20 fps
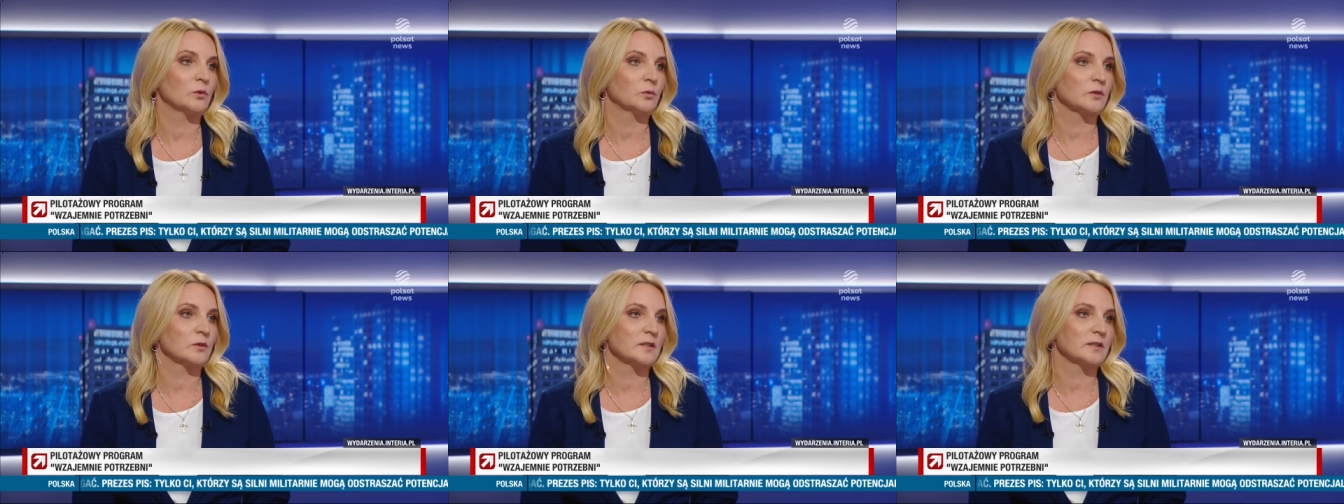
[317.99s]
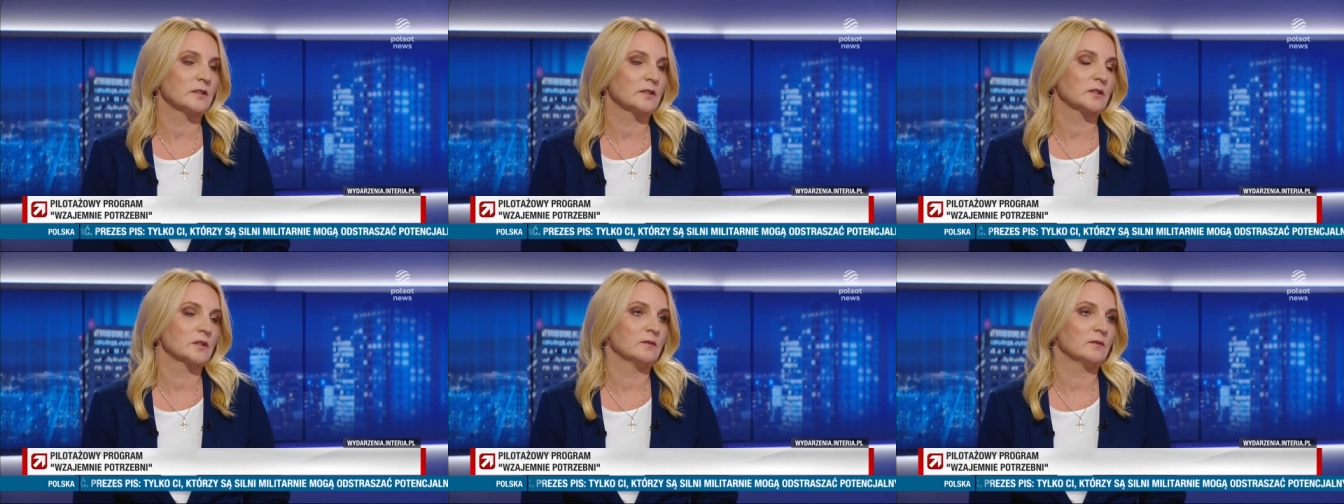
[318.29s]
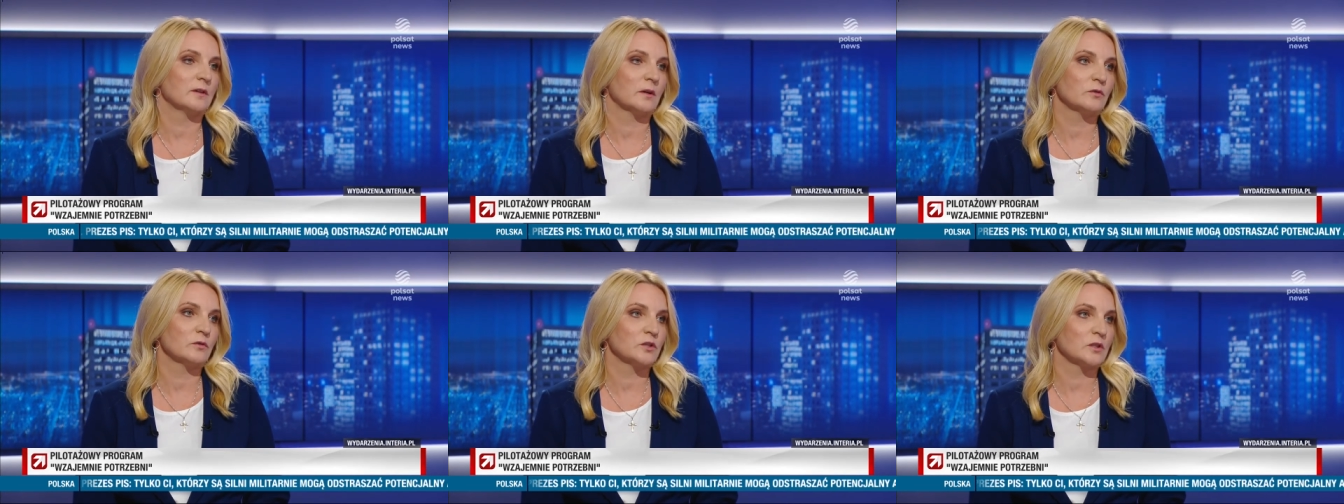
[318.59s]
które
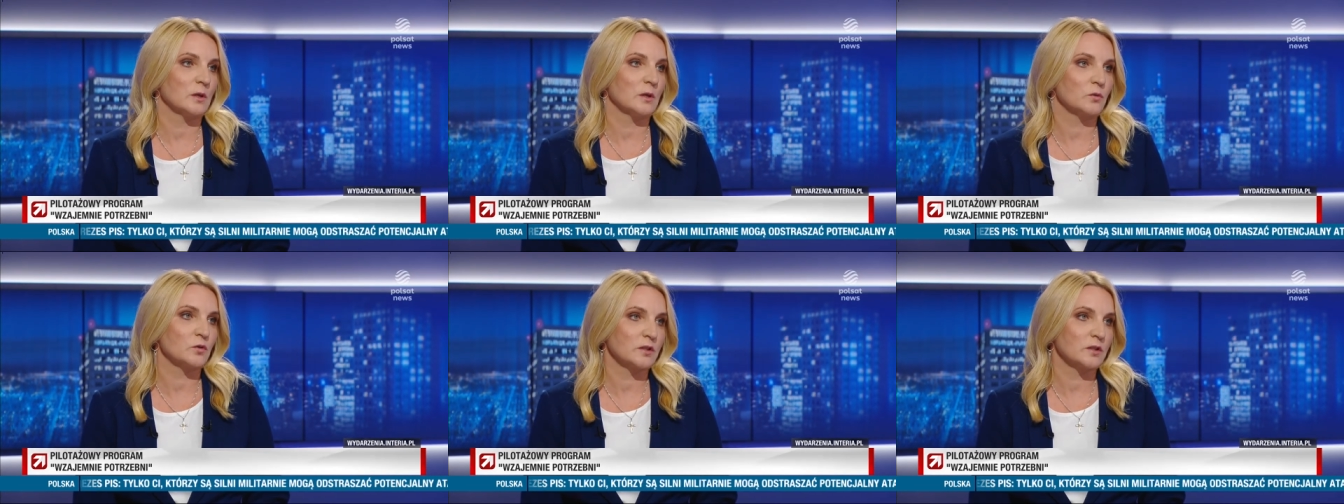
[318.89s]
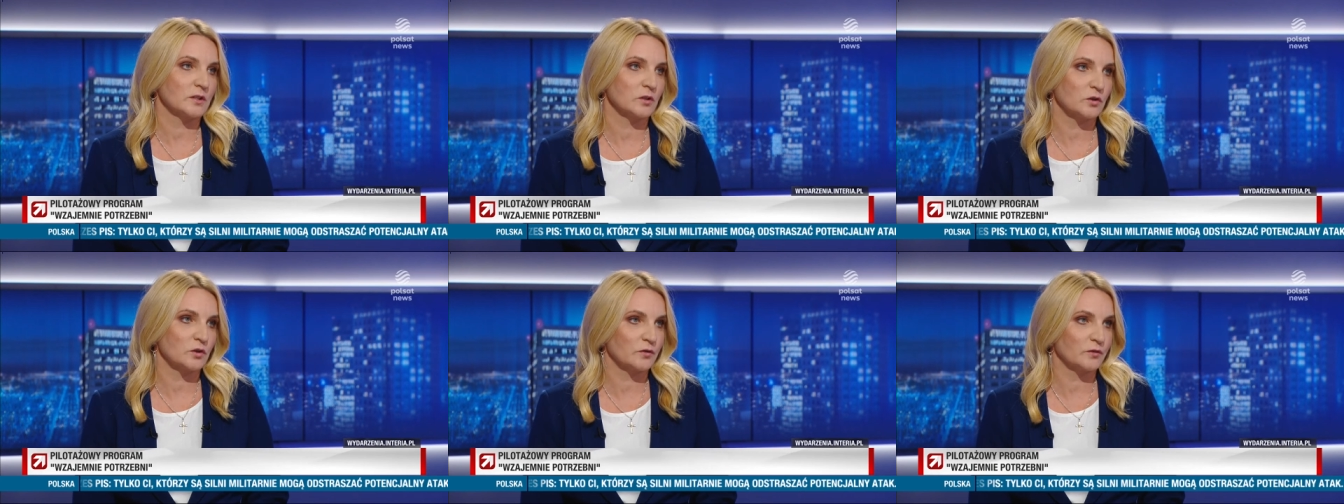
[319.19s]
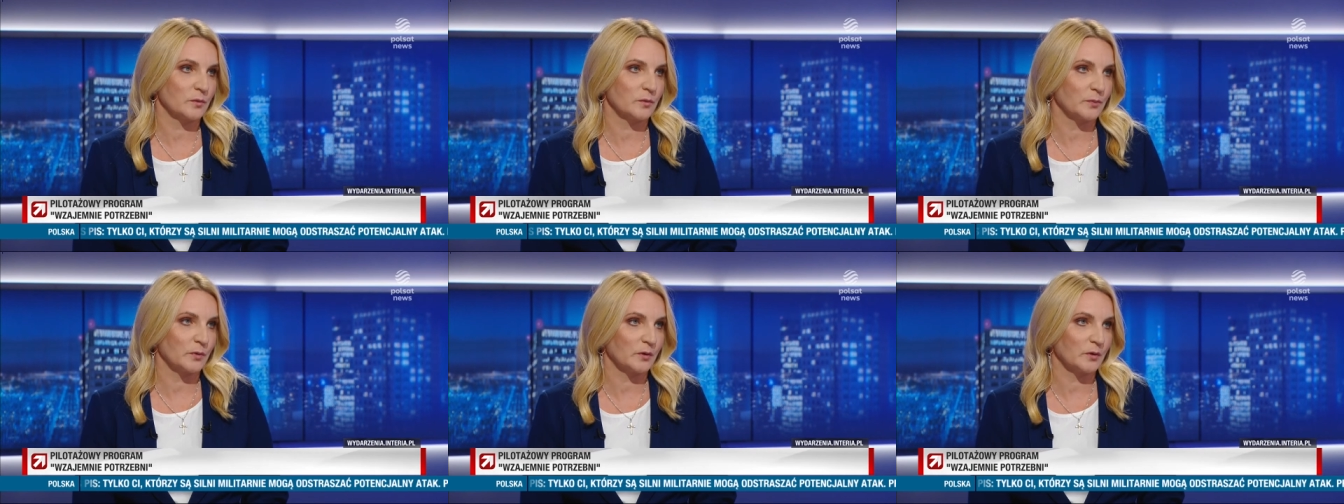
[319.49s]
zdecydowały się na uczestniczyć w
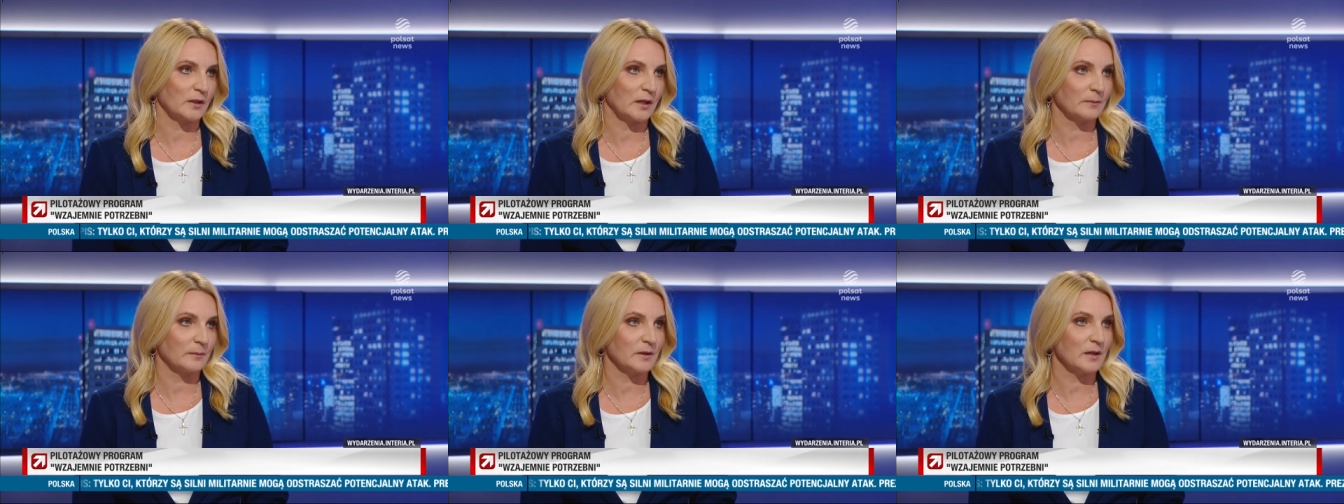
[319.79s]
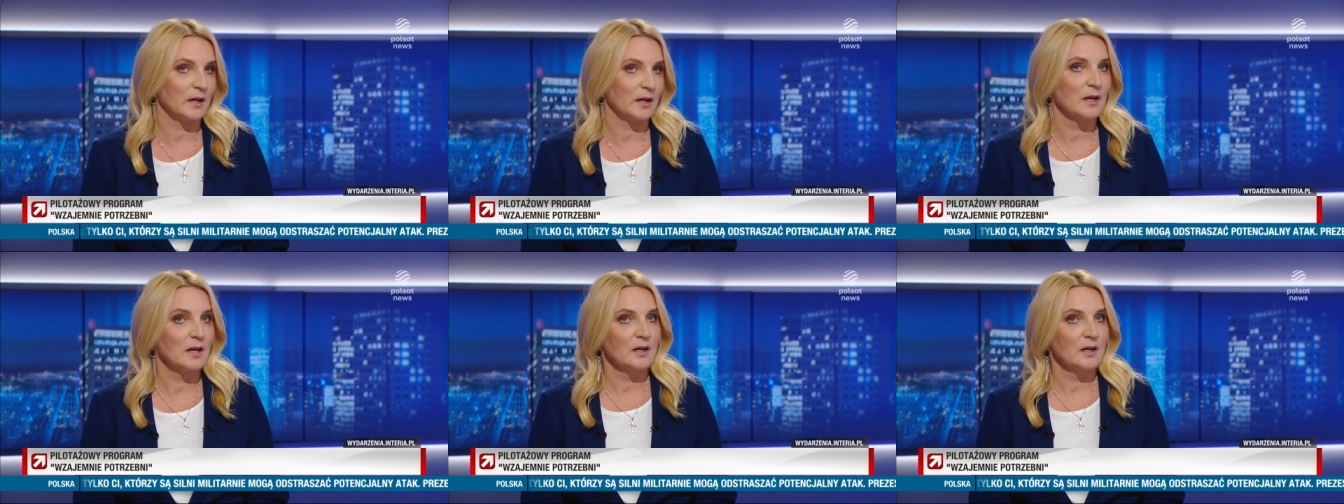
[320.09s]
tym programie.